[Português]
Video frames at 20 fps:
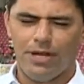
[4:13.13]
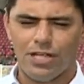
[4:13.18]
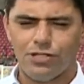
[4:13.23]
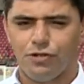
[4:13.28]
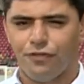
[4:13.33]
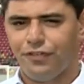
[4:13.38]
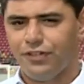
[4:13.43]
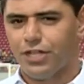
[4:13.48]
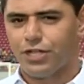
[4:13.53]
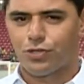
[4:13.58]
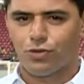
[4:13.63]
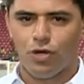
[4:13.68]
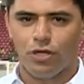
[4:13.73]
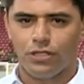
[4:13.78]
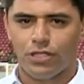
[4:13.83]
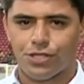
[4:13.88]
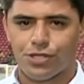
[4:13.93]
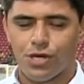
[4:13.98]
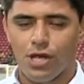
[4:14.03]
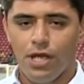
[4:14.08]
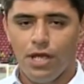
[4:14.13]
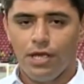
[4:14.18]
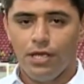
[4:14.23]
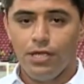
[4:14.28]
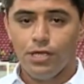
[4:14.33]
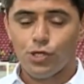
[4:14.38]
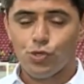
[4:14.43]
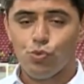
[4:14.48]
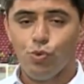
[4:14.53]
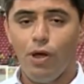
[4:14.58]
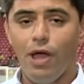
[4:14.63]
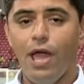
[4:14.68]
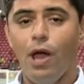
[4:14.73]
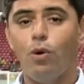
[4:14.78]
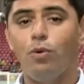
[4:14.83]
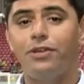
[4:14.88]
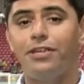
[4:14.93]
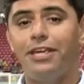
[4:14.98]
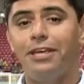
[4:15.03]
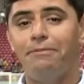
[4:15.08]
Mas no fim das contas, isso é
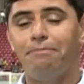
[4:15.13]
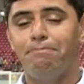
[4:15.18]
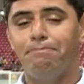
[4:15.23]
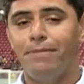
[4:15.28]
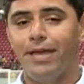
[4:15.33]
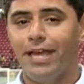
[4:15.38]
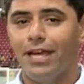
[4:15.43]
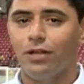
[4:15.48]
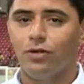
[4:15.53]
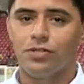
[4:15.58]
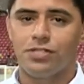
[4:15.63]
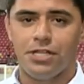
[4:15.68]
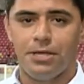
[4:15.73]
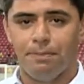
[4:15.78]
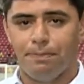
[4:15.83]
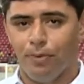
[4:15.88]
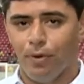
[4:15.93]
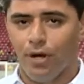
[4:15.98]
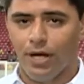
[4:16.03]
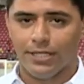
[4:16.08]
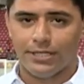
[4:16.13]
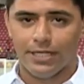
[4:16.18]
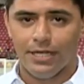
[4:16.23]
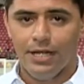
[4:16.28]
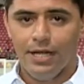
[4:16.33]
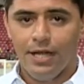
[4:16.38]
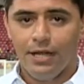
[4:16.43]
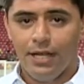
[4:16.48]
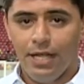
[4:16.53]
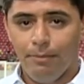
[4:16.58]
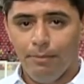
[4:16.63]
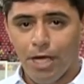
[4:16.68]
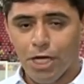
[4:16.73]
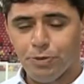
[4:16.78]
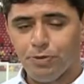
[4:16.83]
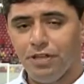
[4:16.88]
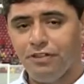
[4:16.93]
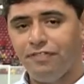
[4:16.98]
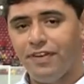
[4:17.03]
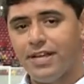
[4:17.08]
o que menos importa. Nem
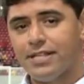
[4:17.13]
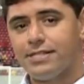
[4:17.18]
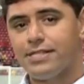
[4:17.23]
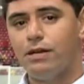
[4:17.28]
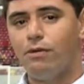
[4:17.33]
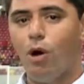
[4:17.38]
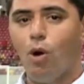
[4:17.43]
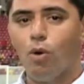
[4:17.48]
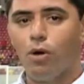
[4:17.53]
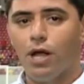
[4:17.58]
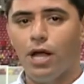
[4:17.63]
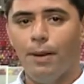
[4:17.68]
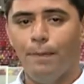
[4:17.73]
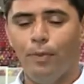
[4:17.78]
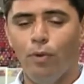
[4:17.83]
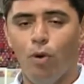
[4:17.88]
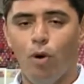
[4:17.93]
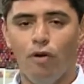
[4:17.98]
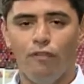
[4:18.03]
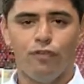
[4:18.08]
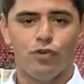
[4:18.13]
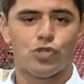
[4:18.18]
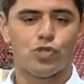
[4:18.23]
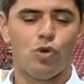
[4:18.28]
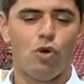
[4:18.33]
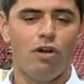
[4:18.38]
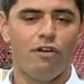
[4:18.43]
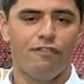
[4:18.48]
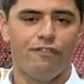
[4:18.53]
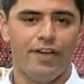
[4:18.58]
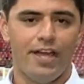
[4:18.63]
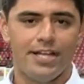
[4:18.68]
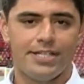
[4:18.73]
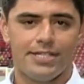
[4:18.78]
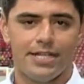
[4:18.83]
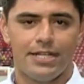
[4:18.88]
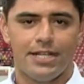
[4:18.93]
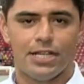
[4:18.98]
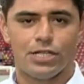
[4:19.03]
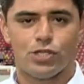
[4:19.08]
mesmo a invasão ao campo ofuscou a
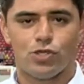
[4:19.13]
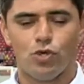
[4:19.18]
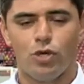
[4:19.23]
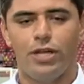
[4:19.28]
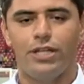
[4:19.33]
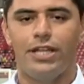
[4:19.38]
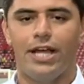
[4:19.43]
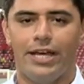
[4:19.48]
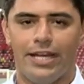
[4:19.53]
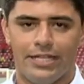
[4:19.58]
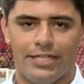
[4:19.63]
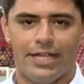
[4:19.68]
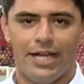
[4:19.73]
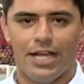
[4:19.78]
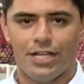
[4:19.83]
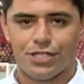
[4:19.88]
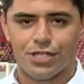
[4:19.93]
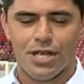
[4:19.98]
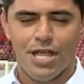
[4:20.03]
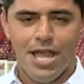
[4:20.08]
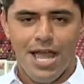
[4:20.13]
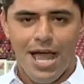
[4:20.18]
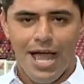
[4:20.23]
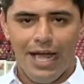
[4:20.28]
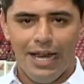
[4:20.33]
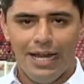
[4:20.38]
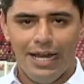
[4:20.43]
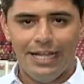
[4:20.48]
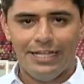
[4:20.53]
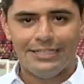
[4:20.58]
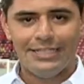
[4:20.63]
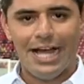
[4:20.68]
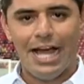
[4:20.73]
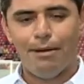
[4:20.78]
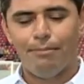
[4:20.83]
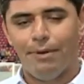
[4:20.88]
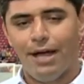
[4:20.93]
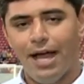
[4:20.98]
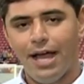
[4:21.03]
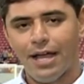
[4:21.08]
festa da solidariedade. Além da
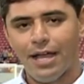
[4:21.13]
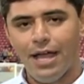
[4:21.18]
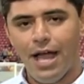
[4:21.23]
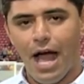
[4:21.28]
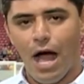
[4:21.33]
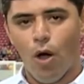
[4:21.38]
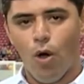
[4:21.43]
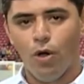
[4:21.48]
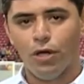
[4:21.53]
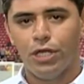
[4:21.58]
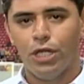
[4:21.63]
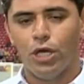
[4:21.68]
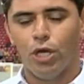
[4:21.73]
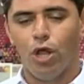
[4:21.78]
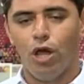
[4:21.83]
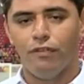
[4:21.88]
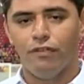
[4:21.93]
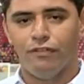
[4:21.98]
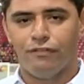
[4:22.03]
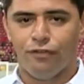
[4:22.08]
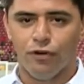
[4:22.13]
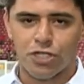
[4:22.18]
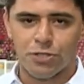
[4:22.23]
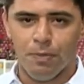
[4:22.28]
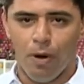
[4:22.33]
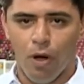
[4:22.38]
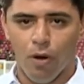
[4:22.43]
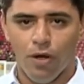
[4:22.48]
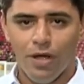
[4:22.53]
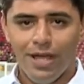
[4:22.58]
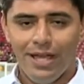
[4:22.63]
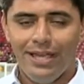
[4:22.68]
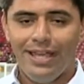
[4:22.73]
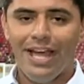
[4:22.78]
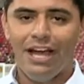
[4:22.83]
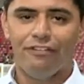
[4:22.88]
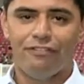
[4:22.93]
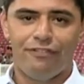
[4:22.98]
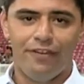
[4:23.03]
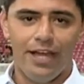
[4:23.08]
AMAR, a ONG Love Football
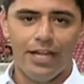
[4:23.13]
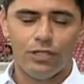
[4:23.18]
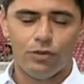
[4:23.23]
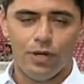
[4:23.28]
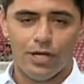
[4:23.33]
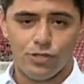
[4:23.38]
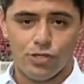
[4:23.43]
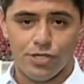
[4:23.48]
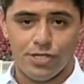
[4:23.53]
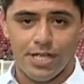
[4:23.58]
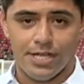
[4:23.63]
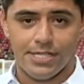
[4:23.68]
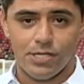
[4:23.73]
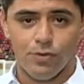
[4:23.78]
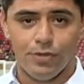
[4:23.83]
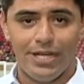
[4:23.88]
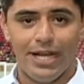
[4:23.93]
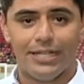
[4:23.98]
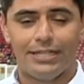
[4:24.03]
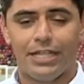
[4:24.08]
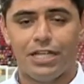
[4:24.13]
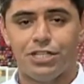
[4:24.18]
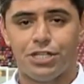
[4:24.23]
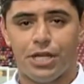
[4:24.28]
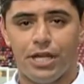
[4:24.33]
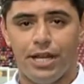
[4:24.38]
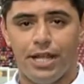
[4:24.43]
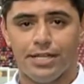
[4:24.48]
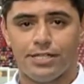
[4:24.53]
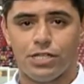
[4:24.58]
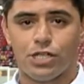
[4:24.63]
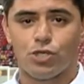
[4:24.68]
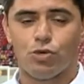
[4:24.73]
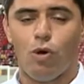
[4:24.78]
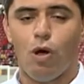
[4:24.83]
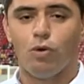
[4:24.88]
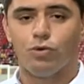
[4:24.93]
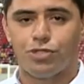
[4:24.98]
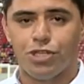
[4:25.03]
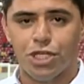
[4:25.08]
e Afeto, associação que atende crianças
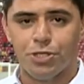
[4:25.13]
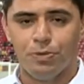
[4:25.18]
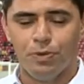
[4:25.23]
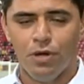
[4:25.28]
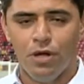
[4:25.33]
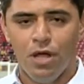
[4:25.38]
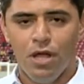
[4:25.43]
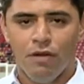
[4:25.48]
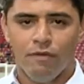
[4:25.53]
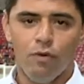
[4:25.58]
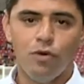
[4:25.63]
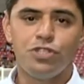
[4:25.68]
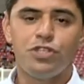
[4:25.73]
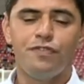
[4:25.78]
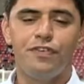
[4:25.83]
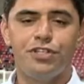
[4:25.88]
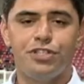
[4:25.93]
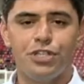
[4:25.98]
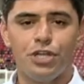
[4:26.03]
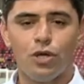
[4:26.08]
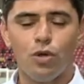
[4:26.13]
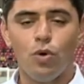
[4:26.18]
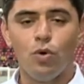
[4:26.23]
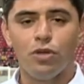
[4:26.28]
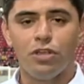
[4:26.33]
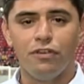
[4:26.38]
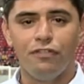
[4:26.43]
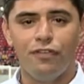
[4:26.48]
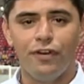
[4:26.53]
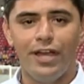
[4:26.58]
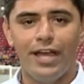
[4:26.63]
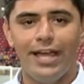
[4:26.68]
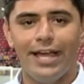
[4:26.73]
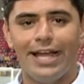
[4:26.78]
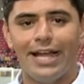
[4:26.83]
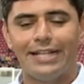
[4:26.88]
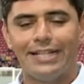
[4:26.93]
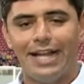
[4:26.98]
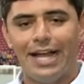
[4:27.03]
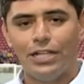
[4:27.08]
com autismo, vão dividir o que foi
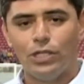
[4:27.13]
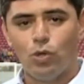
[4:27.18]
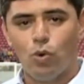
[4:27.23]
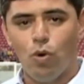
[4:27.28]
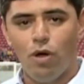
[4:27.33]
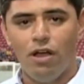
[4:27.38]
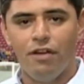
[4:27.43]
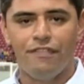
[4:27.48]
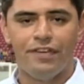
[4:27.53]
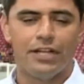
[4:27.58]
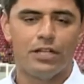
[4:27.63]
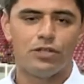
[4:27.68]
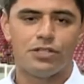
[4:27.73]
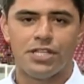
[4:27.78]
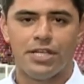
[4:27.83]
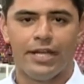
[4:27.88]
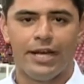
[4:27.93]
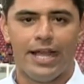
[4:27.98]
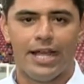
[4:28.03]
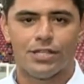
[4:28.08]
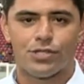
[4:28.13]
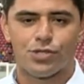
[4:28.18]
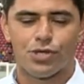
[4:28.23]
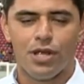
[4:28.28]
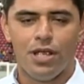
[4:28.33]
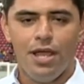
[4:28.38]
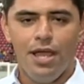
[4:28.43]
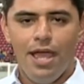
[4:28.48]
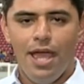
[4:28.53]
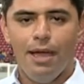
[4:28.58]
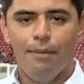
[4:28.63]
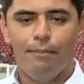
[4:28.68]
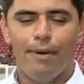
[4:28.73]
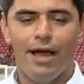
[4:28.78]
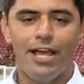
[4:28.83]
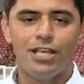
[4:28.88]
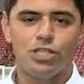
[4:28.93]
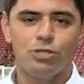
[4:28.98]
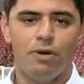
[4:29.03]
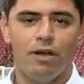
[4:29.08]
arrecadado com a venda dos ingressos. É
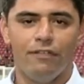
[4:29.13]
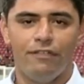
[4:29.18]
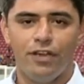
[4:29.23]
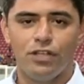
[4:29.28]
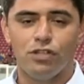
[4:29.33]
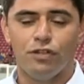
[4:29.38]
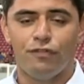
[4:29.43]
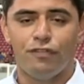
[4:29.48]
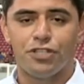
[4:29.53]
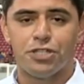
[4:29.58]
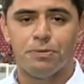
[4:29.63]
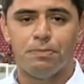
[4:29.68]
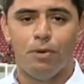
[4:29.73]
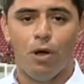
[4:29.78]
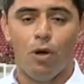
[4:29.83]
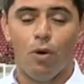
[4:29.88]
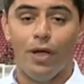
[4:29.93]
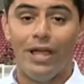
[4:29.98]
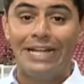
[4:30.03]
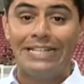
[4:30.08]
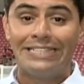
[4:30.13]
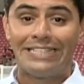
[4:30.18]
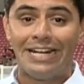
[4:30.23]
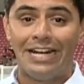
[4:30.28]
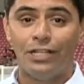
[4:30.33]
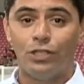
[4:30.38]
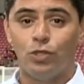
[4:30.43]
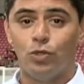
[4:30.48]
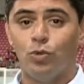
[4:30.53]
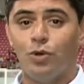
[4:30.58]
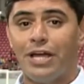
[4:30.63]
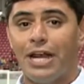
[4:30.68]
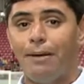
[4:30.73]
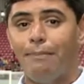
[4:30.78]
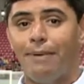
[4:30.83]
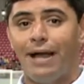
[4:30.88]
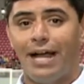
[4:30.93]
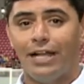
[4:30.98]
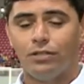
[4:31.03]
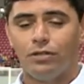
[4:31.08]
mais uma vez o futebol entrando no
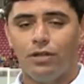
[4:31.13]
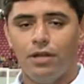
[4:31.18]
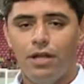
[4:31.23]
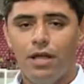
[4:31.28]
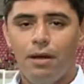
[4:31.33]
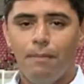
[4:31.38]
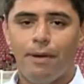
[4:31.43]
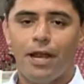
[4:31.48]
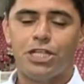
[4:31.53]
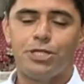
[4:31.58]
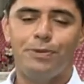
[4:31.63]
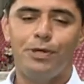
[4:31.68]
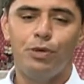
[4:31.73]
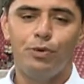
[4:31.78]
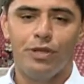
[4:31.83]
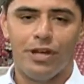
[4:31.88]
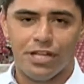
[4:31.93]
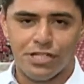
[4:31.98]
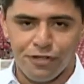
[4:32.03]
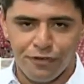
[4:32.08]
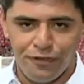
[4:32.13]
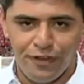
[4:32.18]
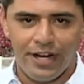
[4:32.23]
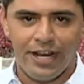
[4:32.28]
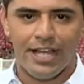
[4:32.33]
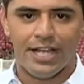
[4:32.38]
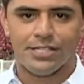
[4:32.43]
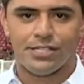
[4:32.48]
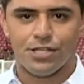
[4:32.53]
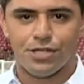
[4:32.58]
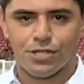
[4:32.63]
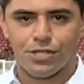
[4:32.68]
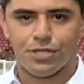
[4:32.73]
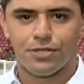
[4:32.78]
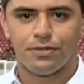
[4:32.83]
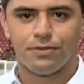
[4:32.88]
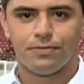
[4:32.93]
gramado para diminuir as diferenças.